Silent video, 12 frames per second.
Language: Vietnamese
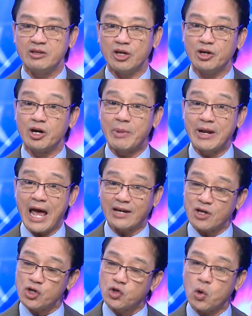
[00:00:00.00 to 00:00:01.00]
Những người bên đảng
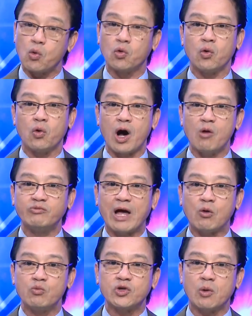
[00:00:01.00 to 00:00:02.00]
dân chủ của ông ta
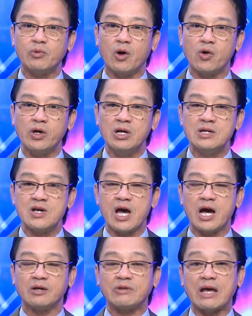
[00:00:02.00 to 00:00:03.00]
cũng chống đối
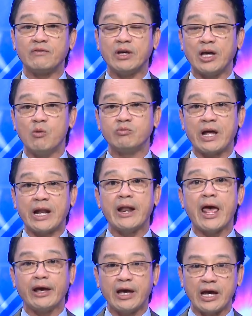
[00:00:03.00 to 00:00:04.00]
à, tại vì ông ta đã
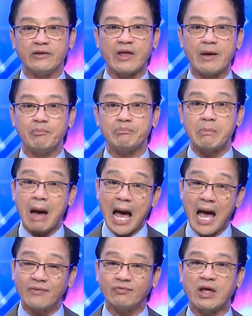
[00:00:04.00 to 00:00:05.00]
đề nghị thêm
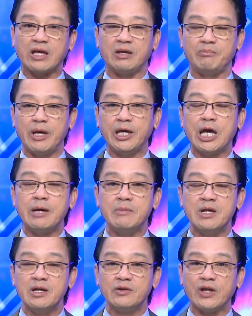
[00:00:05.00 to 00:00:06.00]
3 tỷ Mỹ kim
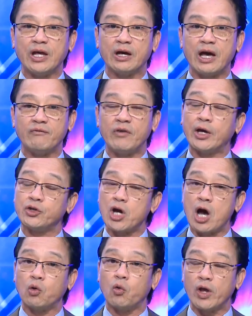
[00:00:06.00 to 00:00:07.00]
tiền viện
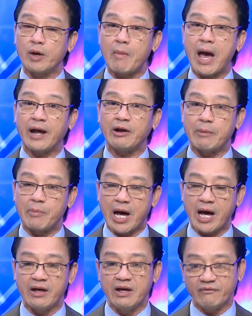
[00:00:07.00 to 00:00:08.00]
trợ của liên bang để
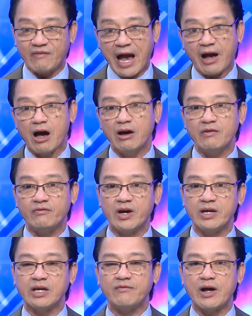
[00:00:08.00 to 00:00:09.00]
mà phản ứng
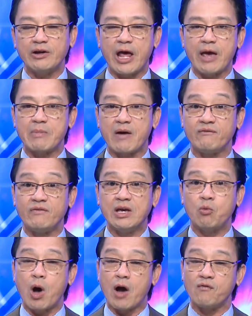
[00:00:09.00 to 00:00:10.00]
với cái vấn đề mà
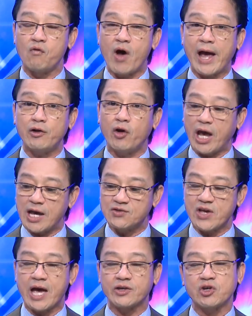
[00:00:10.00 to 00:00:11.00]
vi khuẩn Vũ Hán nó gây
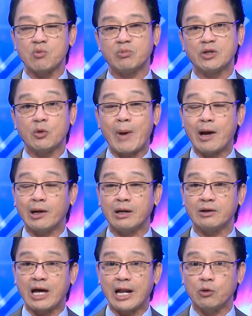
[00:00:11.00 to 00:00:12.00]
ra ừ. trong tiểu bang
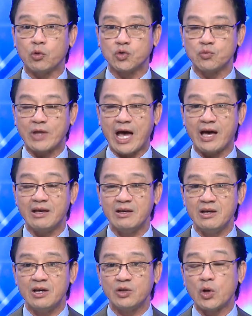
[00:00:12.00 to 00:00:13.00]
Cali của chúng ta.
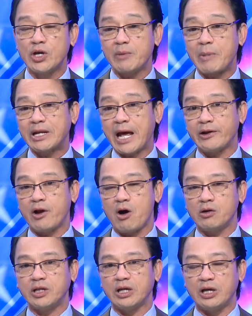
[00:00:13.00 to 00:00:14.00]
Tuy nhiên bên cạnh
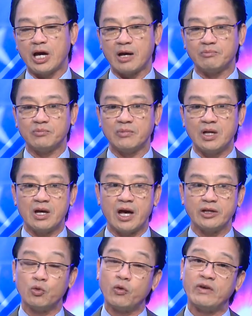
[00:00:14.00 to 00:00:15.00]
đó thì à,
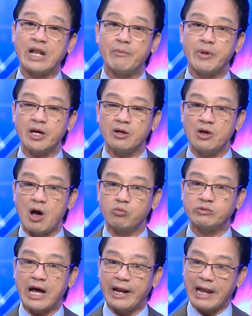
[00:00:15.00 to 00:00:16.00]
như quý vị đã biết
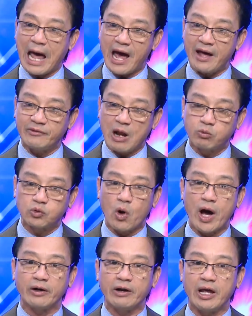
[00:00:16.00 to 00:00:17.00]
ông ta đã đồng
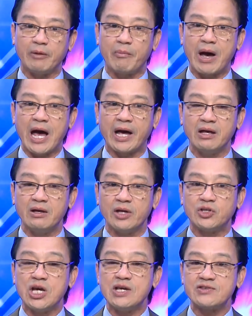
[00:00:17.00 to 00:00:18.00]
thuận để mà
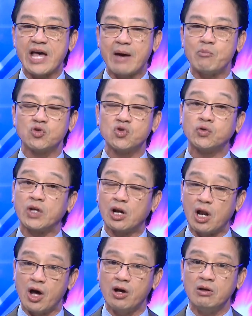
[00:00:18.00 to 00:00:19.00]
chi ra một số
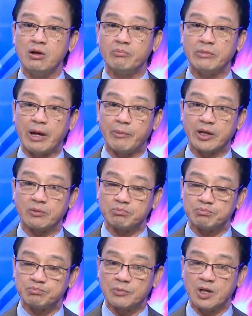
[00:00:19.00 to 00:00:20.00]
tiền lớn để mà
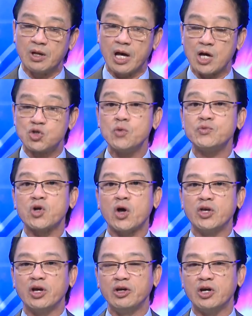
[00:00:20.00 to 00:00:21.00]
à, giúp cho
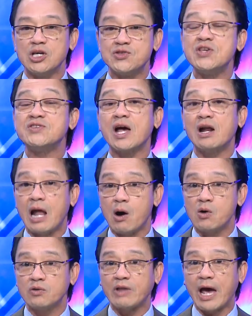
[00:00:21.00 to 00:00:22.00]
những người di dân
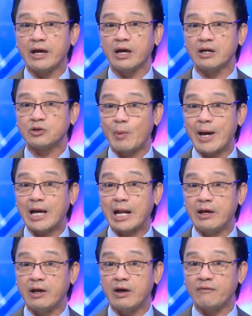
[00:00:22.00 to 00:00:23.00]
lậu tại à, tiểu bang
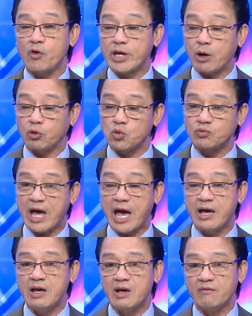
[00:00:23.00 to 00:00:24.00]
California của chúng
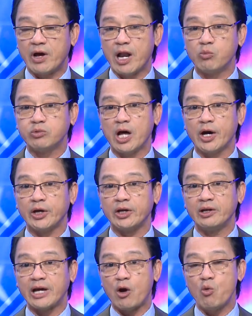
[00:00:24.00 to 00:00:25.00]
ta và đồng thời
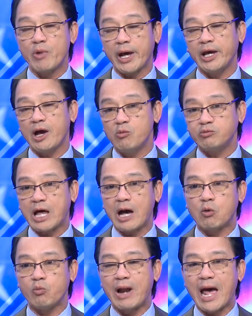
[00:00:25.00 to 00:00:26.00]
ngày hôm nay ông ta
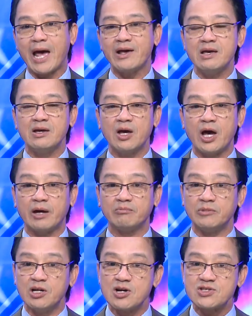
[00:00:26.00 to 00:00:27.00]
cũng đã à,
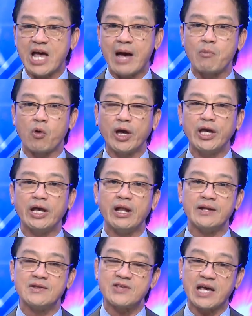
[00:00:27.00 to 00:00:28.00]
đưa ra một cái nghị
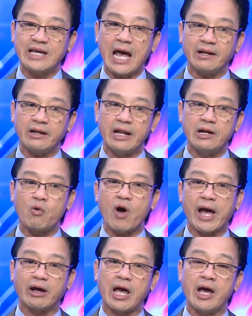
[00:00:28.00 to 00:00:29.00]
định sẽ cắt đi đến
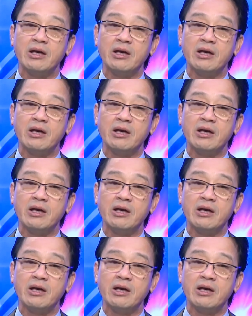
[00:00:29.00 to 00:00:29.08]
khoảng